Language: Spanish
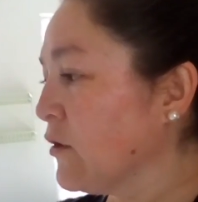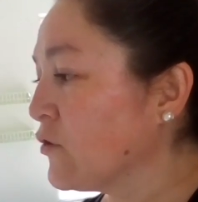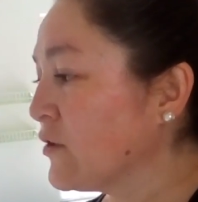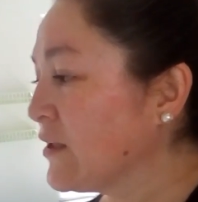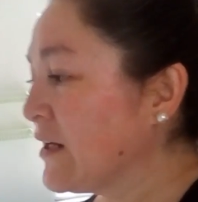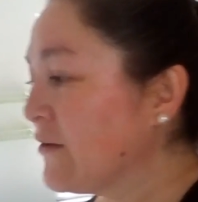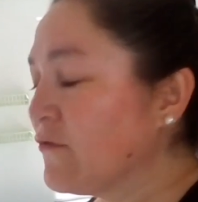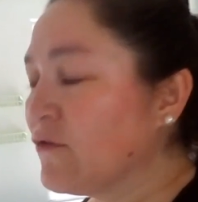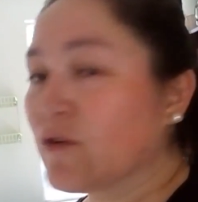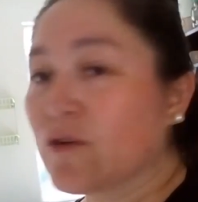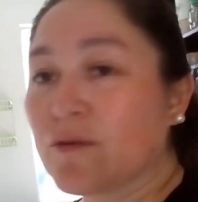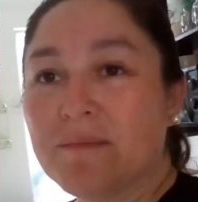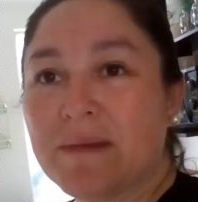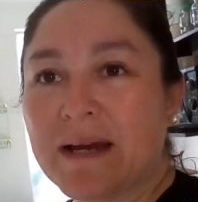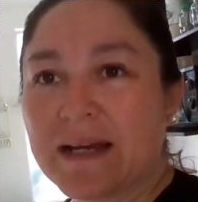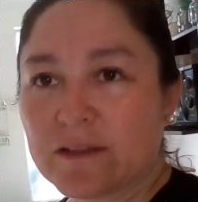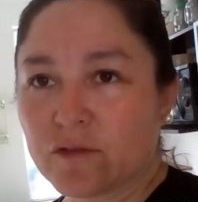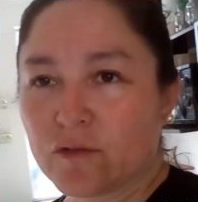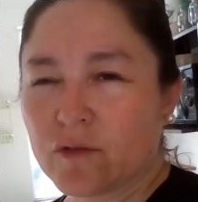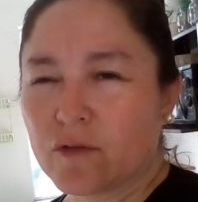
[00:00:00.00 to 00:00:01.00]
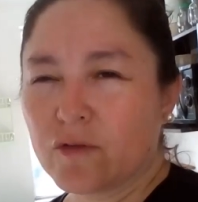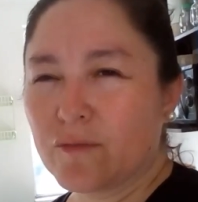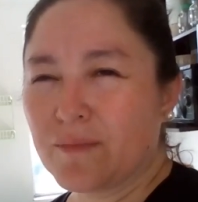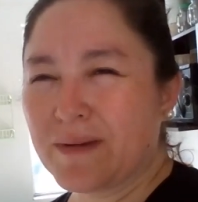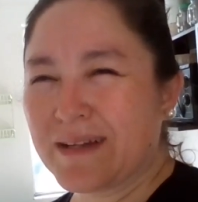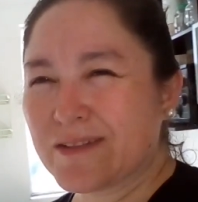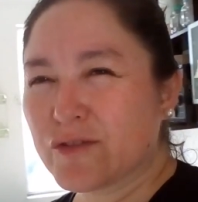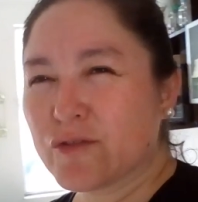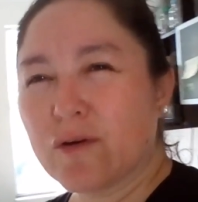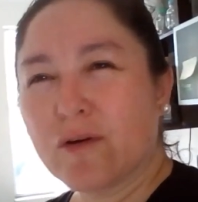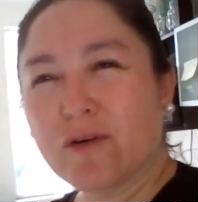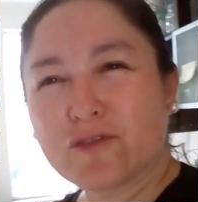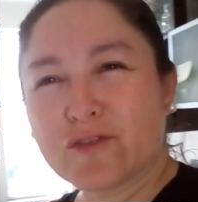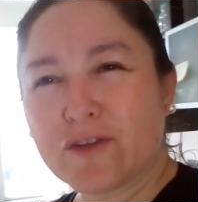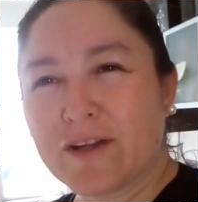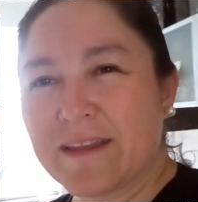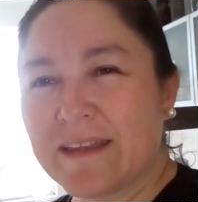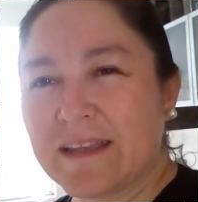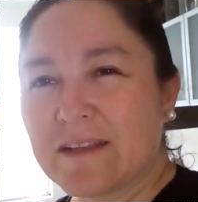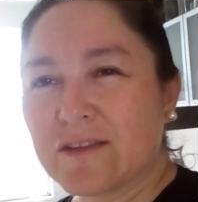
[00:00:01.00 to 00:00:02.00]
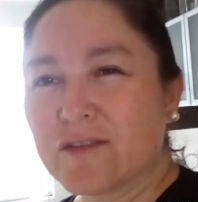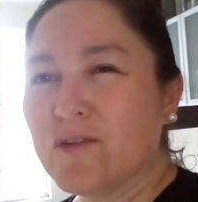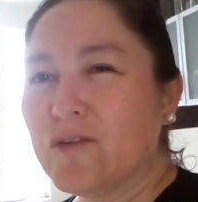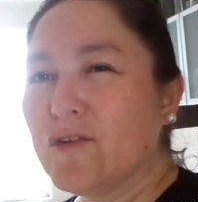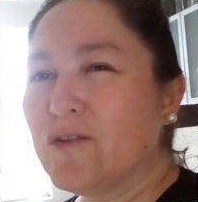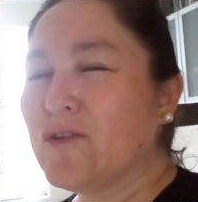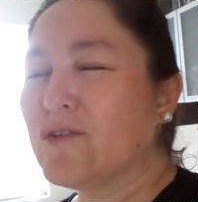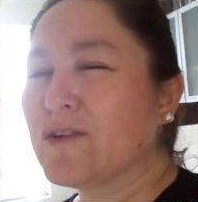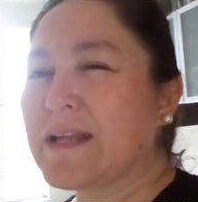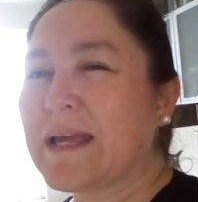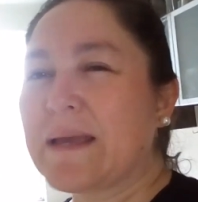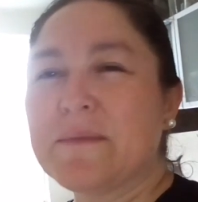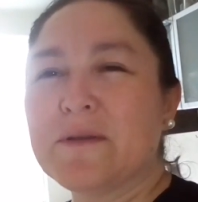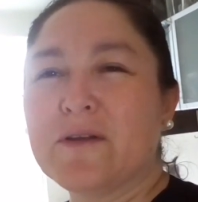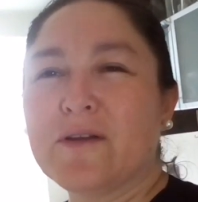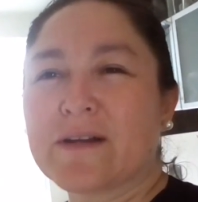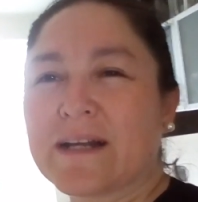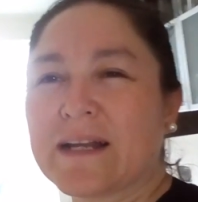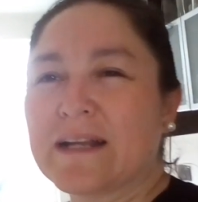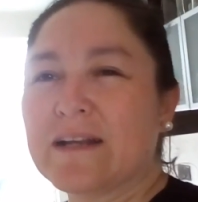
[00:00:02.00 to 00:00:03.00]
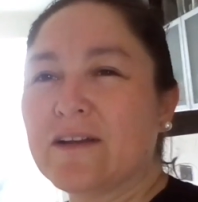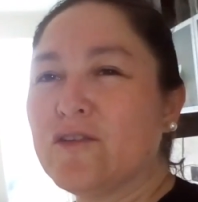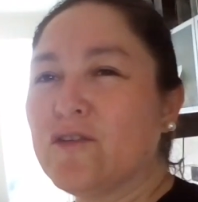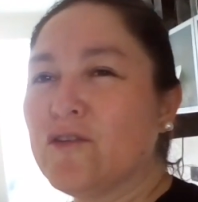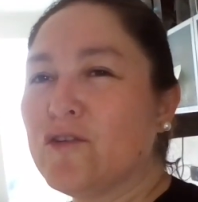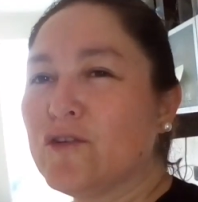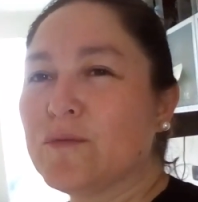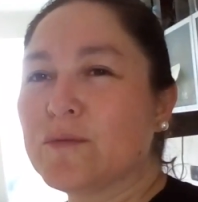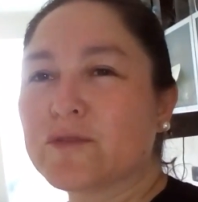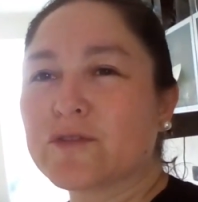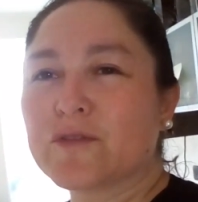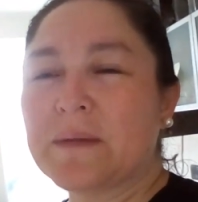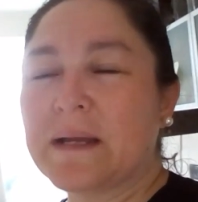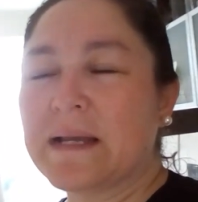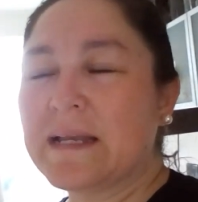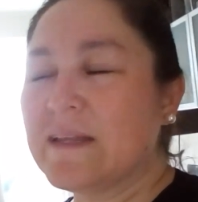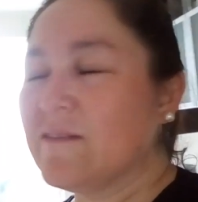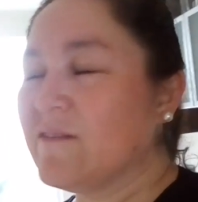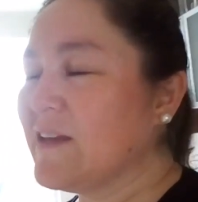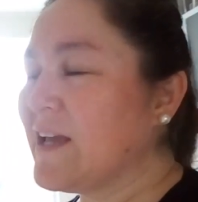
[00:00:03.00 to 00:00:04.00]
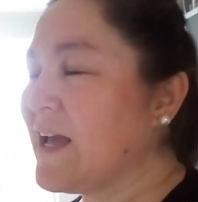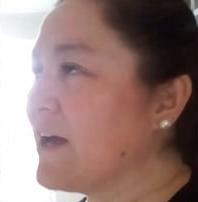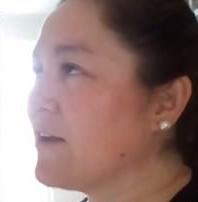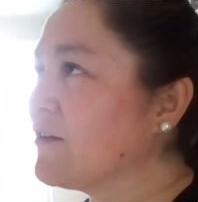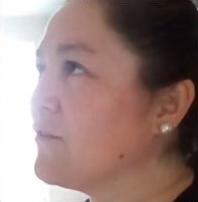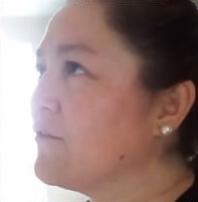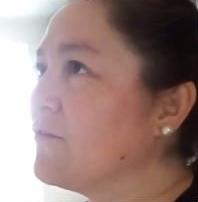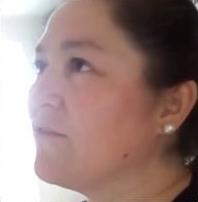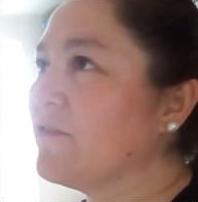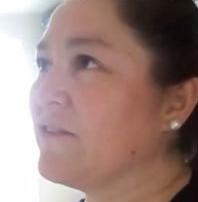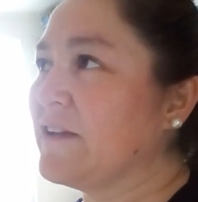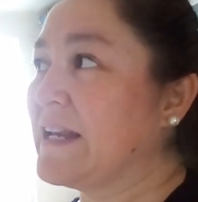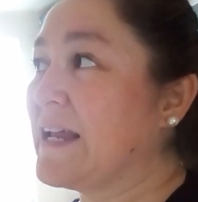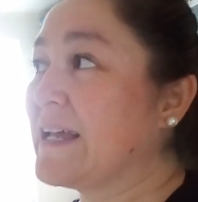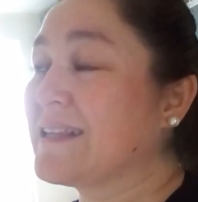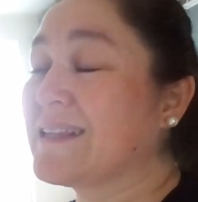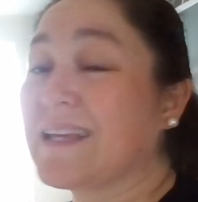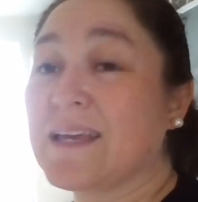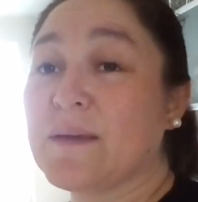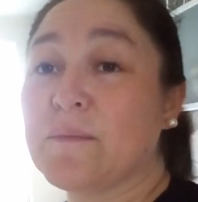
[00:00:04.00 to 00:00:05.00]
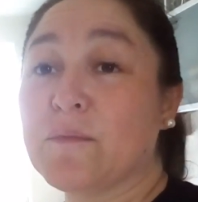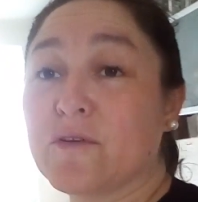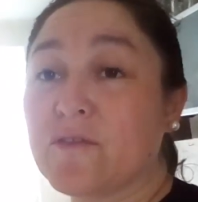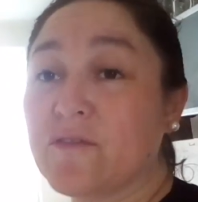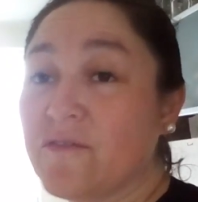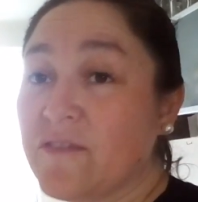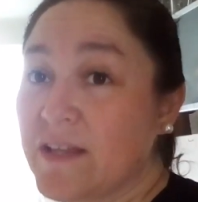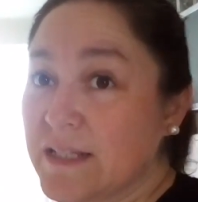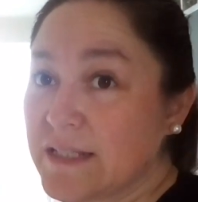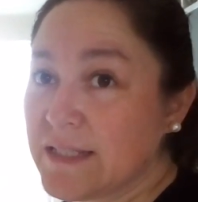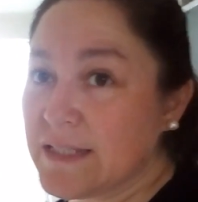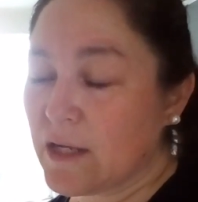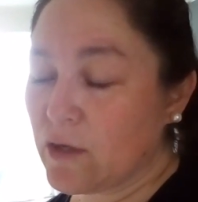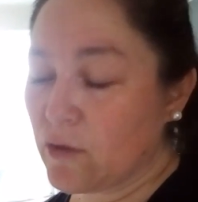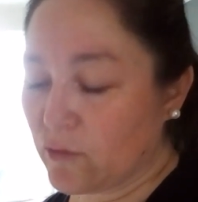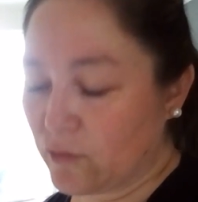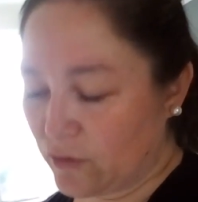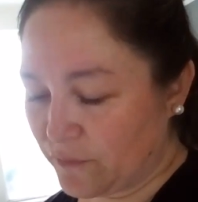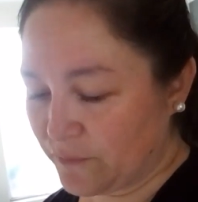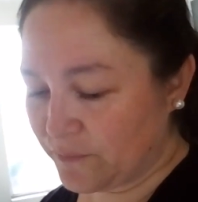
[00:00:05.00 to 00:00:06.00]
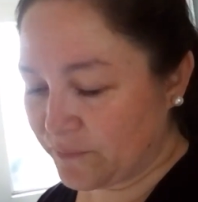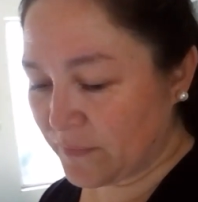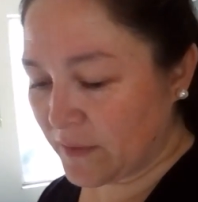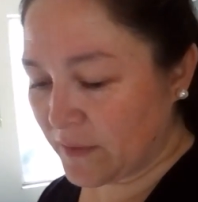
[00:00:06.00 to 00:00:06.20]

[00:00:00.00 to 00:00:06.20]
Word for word: con el formato. Lo pasó a otro editor y ahí me lo arregló, lo puso más liviano, en fin, hasta que por fin se logró.